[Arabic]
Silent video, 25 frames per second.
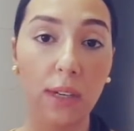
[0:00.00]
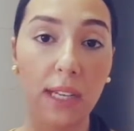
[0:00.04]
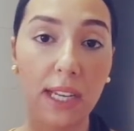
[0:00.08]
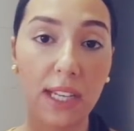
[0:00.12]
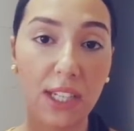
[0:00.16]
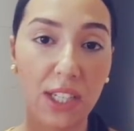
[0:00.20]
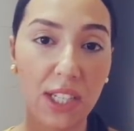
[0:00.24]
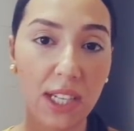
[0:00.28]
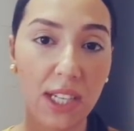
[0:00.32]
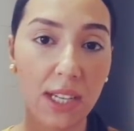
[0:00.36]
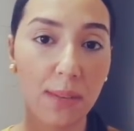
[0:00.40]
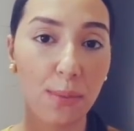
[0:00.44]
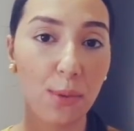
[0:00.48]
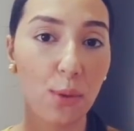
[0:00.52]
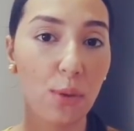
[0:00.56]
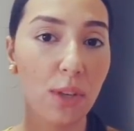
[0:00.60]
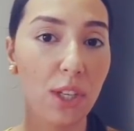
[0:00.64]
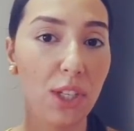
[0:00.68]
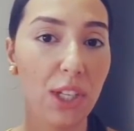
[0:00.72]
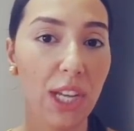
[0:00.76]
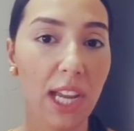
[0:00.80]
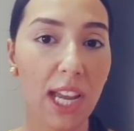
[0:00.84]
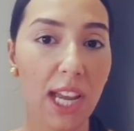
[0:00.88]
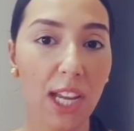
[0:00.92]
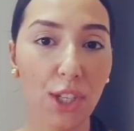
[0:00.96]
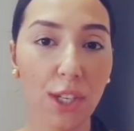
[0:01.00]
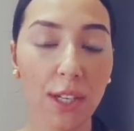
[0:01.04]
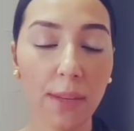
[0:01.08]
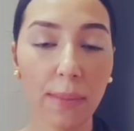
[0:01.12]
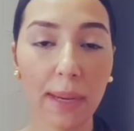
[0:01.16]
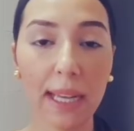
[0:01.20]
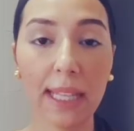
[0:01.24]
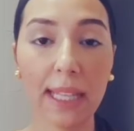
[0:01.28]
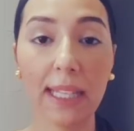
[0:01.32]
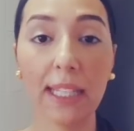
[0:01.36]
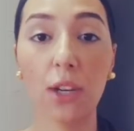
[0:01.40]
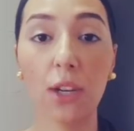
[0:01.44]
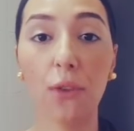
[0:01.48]
لا شيبس ولا شي حاجه اللي
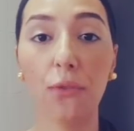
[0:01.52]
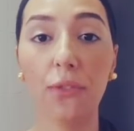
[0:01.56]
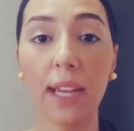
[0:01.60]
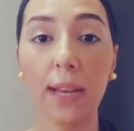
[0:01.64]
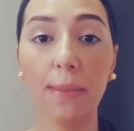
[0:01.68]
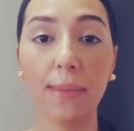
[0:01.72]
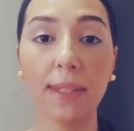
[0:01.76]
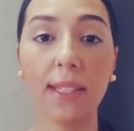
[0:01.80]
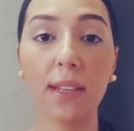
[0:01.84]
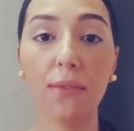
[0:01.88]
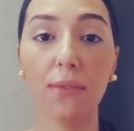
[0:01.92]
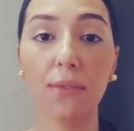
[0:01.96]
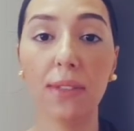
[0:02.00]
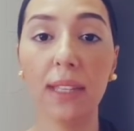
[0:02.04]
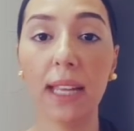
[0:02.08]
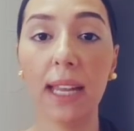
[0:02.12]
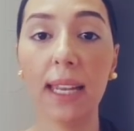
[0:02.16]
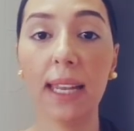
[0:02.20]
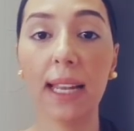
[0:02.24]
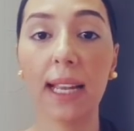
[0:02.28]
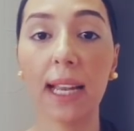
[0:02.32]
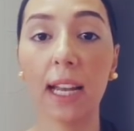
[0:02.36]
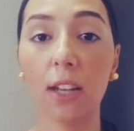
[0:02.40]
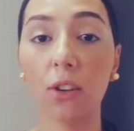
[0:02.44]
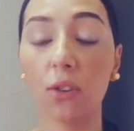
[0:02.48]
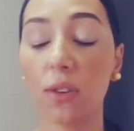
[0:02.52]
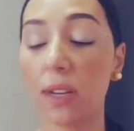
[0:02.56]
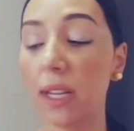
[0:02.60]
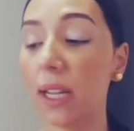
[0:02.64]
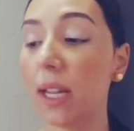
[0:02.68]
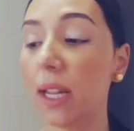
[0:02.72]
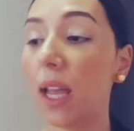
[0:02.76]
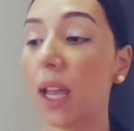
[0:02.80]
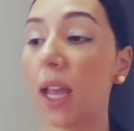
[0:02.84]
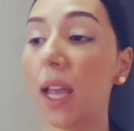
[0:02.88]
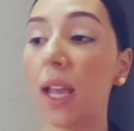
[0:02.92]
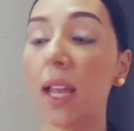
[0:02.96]
مقليه وفيها بزاف ديال لي كالوري